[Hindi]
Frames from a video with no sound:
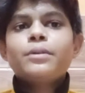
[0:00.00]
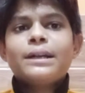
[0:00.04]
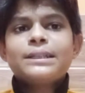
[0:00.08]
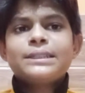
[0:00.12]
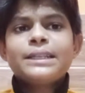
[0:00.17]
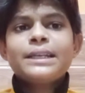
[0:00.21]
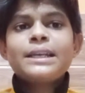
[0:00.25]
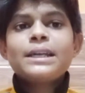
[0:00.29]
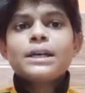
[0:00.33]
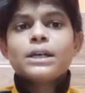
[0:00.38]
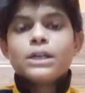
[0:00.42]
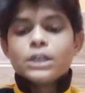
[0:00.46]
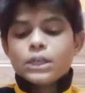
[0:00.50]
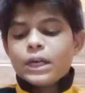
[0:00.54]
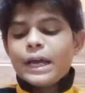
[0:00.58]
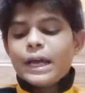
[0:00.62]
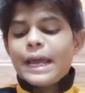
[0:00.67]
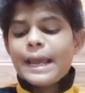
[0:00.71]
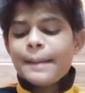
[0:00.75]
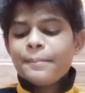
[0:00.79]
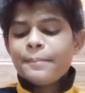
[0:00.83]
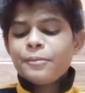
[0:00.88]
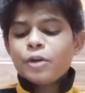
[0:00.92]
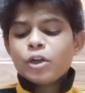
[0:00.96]
बनाते हैं ना
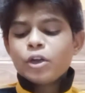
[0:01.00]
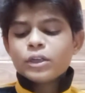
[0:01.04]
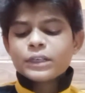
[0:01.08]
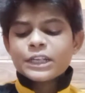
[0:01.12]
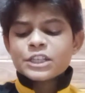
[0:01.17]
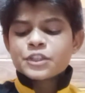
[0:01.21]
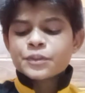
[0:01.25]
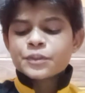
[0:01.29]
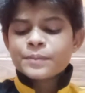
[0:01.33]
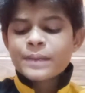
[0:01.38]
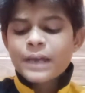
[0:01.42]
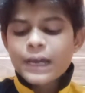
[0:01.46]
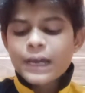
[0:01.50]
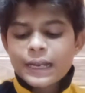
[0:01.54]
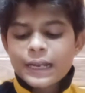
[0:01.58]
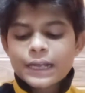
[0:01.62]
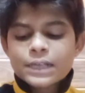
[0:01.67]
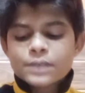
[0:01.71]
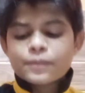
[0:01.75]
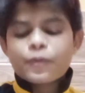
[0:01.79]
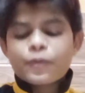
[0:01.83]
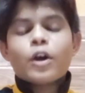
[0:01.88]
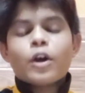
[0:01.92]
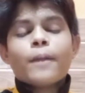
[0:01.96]
एम नॉट का इसमें
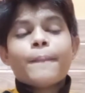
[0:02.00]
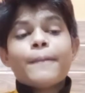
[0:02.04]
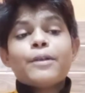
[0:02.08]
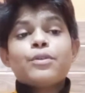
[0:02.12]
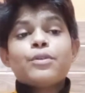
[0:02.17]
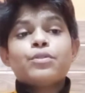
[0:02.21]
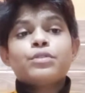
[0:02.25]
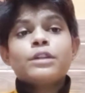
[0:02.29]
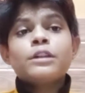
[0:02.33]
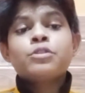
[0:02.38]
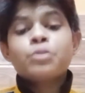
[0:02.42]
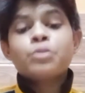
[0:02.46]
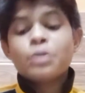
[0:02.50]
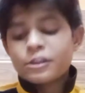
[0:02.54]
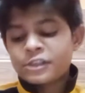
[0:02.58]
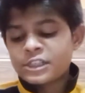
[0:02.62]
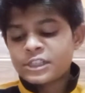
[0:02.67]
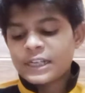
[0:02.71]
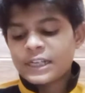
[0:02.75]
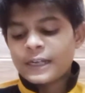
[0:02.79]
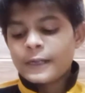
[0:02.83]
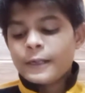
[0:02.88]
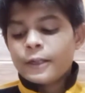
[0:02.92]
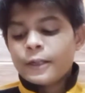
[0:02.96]
अलग फॉर्मेट होता है थोड़ा
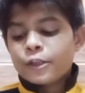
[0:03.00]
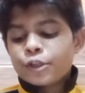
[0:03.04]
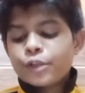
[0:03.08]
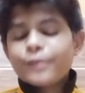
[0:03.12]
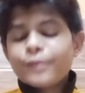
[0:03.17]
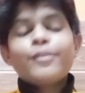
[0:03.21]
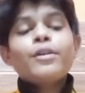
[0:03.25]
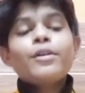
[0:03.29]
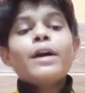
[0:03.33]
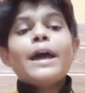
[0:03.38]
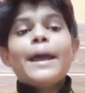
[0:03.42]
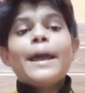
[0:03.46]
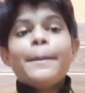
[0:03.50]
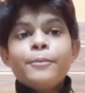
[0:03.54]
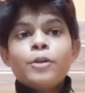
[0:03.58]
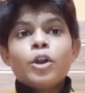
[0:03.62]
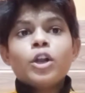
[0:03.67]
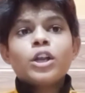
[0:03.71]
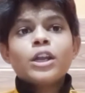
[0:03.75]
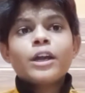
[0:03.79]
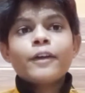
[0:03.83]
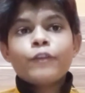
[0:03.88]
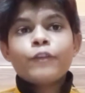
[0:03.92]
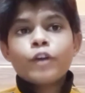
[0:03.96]
सा तो वो एम
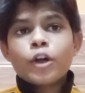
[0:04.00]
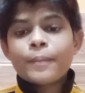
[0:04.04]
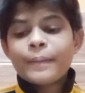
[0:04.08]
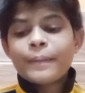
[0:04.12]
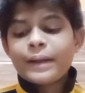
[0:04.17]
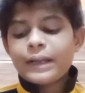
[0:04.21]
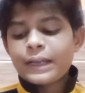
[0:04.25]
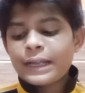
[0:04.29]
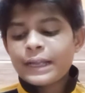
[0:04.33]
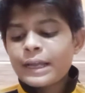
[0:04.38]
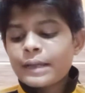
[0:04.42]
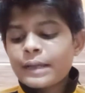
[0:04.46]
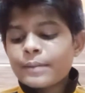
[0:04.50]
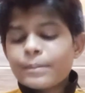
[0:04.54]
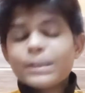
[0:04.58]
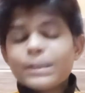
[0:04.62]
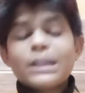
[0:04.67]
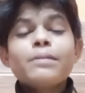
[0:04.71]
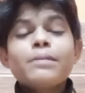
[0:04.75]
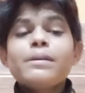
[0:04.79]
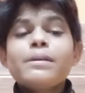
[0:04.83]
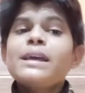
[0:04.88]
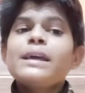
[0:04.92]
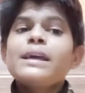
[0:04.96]
नॉट का फॉर्मेट है
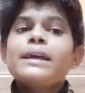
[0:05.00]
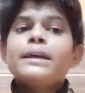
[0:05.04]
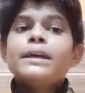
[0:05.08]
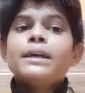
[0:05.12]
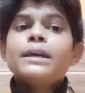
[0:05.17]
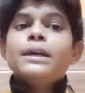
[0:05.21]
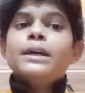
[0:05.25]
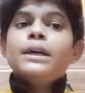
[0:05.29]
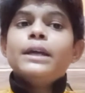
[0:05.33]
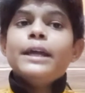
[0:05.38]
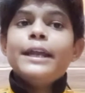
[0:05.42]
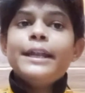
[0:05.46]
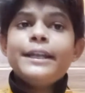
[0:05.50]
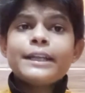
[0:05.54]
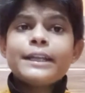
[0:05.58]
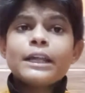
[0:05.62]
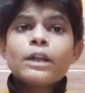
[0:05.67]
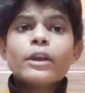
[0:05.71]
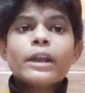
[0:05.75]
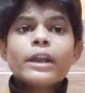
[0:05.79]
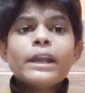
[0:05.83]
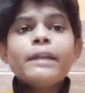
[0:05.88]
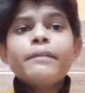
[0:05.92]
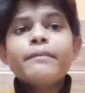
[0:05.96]
मतलब ये
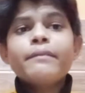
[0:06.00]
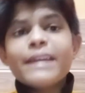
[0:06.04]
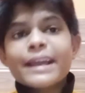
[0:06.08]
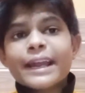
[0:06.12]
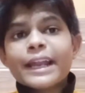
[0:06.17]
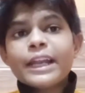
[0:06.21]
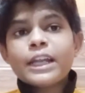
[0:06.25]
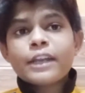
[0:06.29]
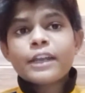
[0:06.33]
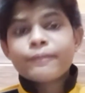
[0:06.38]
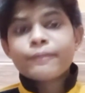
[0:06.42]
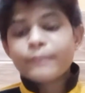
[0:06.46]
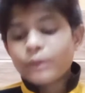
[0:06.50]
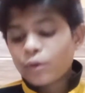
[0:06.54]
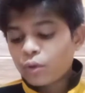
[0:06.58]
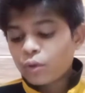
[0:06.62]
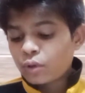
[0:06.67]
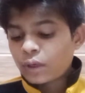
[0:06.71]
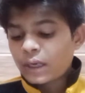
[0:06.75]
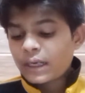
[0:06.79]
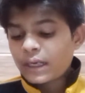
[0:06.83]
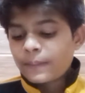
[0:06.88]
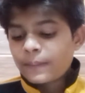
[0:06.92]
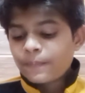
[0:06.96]
इंटरोगेटिव नेगेटिव में
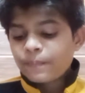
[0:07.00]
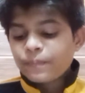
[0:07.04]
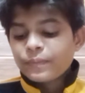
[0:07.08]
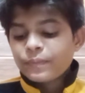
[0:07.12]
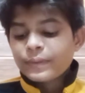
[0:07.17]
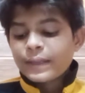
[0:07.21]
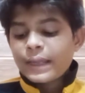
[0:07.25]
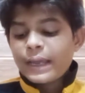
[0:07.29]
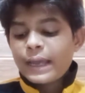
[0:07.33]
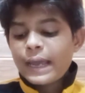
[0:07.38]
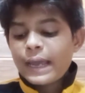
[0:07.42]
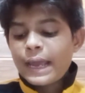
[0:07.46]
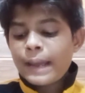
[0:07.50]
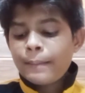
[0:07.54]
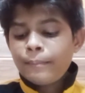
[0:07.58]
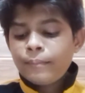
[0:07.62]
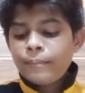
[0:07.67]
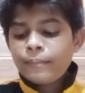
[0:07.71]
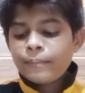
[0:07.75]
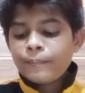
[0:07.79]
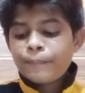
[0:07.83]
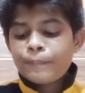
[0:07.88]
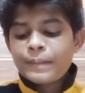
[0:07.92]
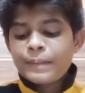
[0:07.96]
होगा एम
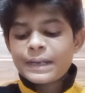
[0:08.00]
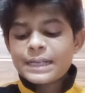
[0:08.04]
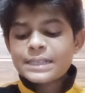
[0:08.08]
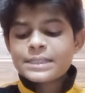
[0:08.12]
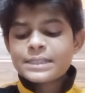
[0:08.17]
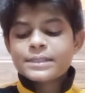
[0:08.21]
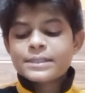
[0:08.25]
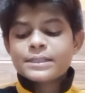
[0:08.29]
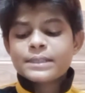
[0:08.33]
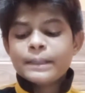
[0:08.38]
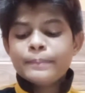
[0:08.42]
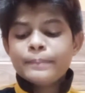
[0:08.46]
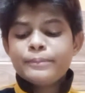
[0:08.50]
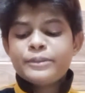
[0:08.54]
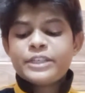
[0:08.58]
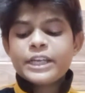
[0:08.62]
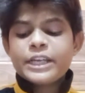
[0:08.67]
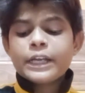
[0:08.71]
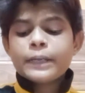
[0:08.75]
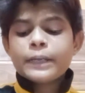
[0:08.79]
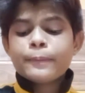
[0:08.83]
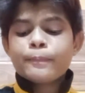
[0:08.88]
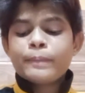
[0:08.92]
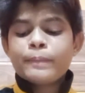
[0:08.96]
प्लस
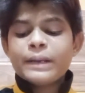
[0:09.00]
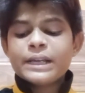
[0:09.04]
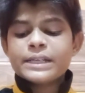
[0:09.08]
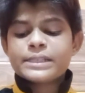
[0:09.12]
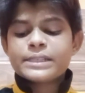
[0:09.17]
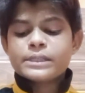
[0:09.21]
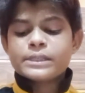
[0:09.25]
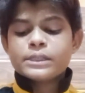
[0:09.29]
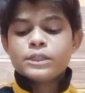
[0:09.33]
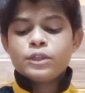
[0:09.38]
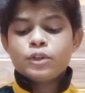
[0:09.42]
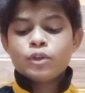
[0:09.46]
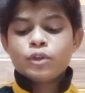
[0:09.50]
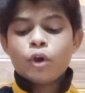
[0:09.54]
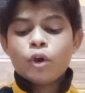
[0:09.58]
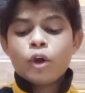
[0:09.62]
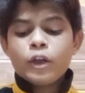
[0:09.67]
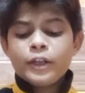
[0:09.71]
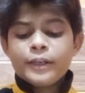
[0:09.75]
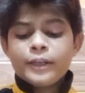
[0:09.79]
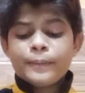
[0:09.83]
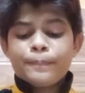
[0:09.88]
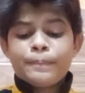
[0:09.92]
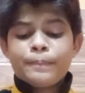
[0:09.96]
सब्जेक्ट प्लस
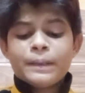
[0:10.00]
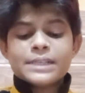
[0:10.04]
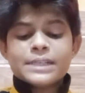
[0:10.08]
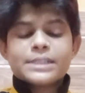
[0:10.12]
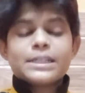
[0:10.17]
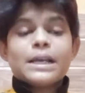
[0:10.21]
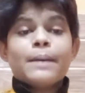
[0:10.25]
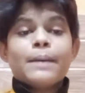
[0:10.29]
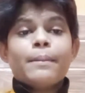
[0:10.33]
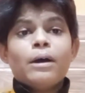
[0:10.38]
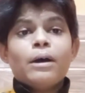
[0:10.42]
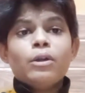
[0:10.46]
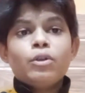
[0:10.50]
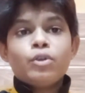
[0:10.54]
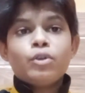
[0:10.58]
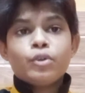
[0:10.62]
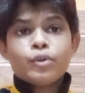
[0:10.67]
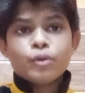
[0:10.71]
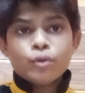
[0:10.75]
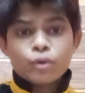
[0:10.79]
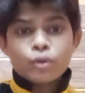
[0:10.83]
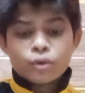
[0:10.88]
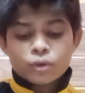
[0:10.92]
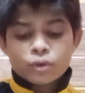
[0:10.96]
नॉट प्लस अबाउट
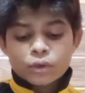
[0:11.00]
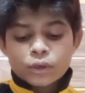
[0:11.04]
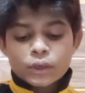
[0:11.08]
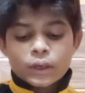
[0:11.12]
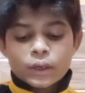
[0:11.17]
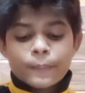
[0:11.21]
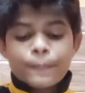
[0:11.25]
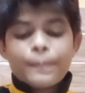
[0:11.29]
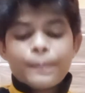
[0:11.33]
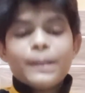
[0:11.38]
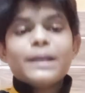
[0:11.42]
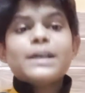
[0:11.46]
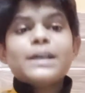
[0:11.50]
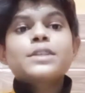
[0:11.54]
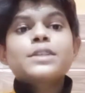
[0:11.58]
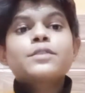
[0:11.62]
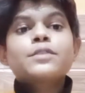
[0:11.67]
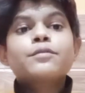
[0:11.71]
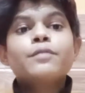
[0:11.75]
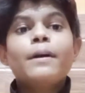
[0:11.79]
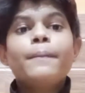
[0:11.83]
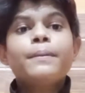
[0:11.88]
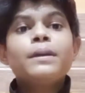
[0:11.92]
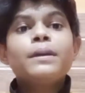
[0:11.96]
टू प्लस
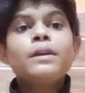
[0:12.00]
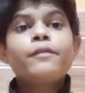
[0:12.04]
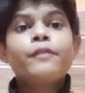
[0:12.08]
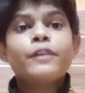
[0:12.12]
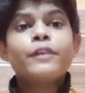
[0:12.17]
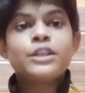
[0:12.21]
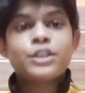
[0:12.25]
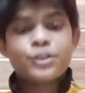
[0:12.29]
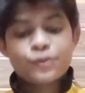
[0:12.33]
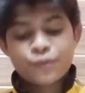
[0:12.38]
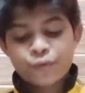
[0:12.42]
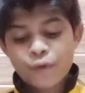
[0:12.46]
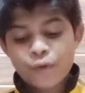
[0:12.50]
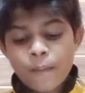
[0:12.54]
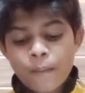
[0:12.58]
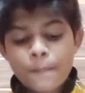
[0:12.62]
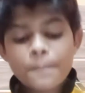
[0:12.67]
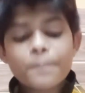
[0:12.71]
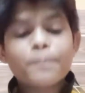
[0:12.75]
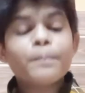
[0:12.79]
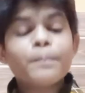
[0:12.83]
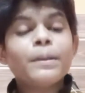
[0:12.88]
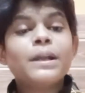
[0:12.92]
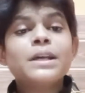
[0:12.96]
वर्ब की फर्स्ट फॉर्म
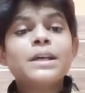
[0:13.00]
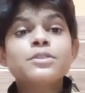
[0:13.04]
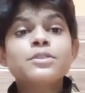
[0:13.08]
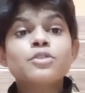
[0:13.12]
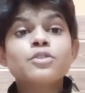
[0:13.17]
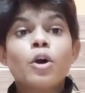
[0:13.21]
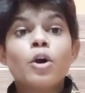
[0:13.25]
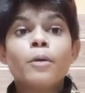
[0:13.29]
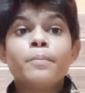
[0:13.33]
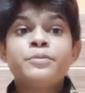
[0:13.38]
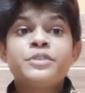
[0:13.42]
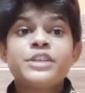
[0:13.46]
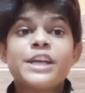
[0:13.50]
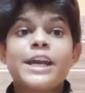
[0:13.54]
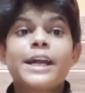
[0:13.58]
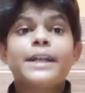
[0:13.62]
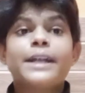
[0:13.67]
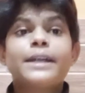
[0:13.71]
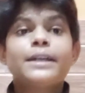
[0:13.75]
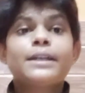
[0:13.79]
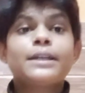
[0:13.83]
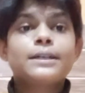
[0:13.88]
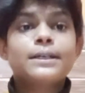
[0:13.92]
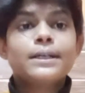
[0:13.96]
प्लस
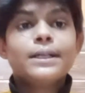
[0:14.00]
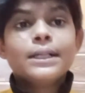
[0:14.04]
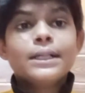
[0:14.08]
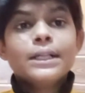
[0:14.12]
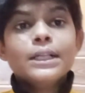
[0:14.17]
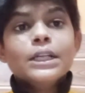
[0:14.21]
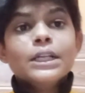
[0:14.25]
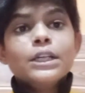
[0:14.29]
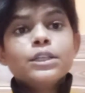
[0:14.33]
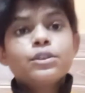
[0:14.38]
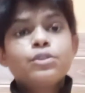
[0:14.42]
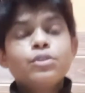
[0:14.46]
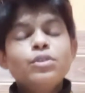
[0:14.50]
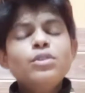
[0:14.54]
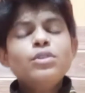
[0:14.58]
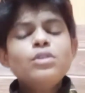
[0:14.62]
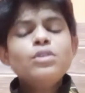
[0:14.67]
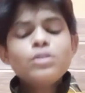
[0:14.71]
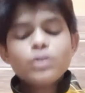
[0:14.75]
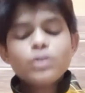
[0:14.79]
ऑब्जेक्ट तो